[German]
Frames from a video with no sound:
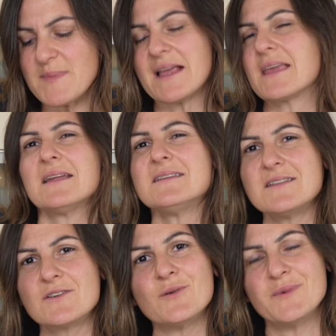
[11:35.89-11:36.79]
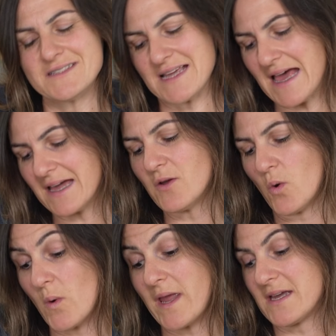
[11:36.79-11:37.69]
mal gerne in die Kommentare
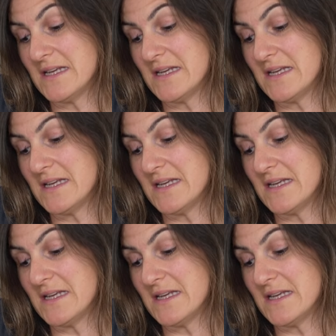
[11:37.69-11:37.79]
eure